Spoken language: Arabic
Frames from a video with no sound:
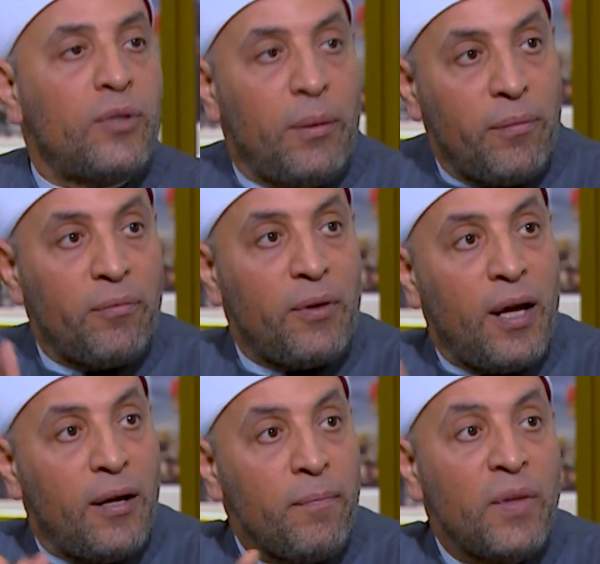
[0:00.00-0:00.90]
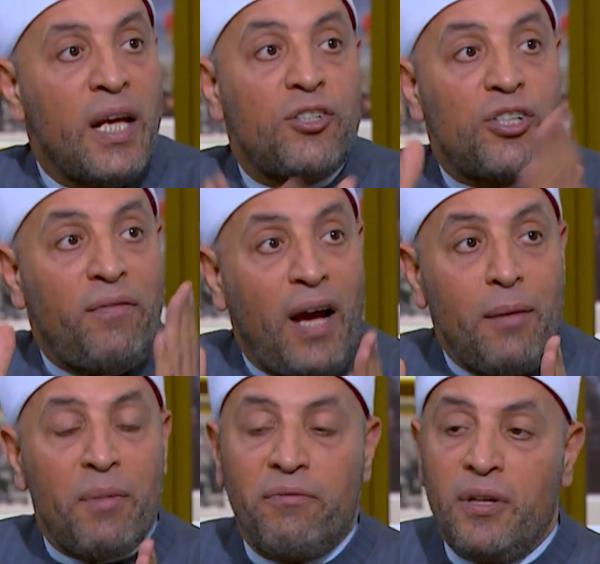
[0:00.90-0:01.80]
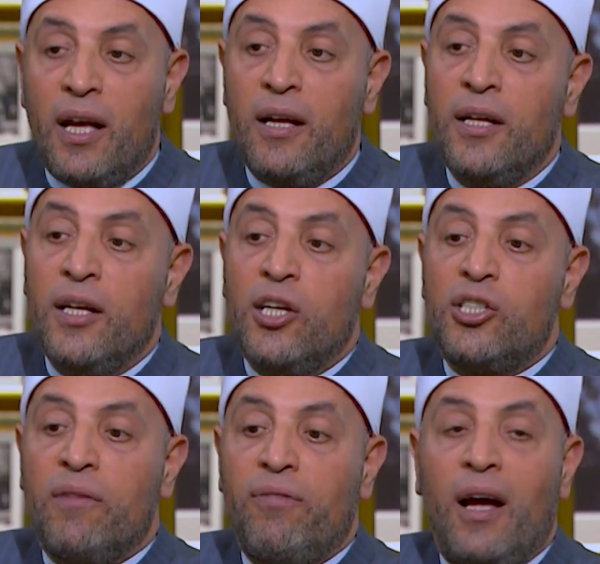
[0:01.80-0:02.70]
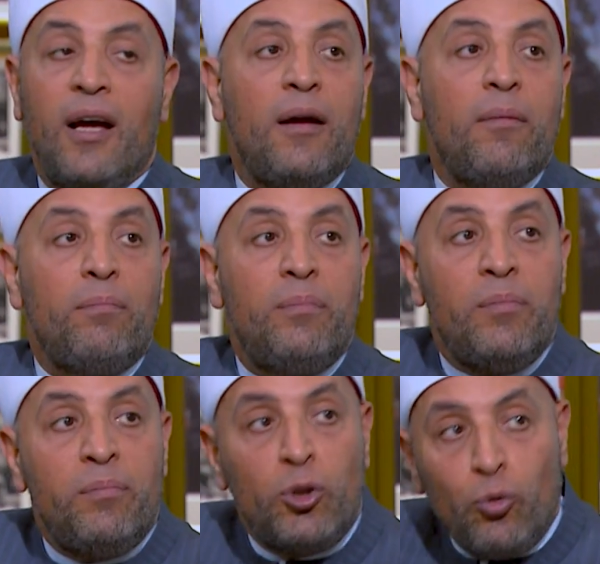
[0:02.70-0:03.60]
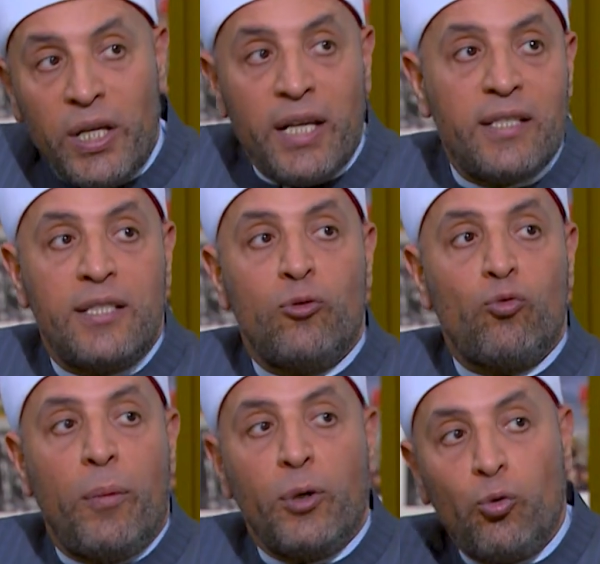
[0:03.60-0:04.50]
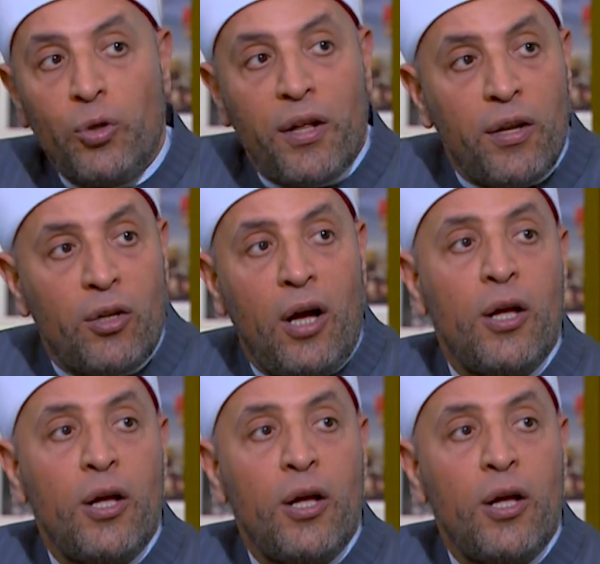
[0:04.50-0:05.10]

فالشفاعة المنفية الشفاعة بدون إذن وبدون رضا